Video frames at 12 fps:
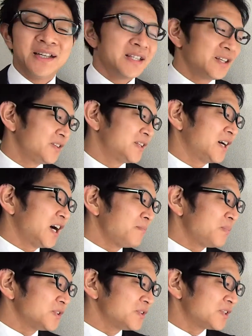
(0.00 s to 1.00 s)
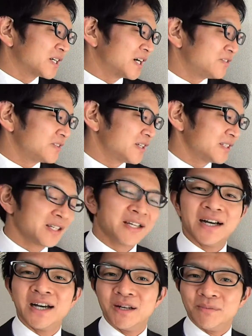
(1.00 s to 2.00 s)
なので、長っぽそいカウンターさ
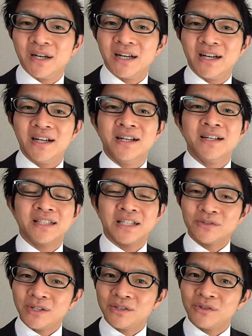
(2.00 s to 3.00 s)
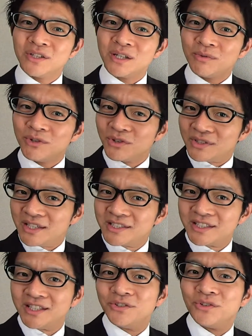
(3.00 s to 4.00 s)
えあれば、たとえどんなものを出
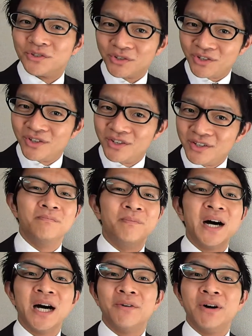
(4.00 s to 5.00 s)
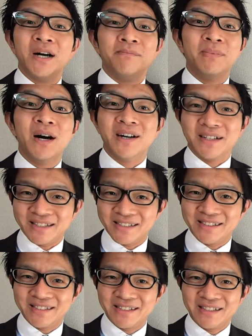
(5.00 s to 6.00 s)
していようと、バーはバーです。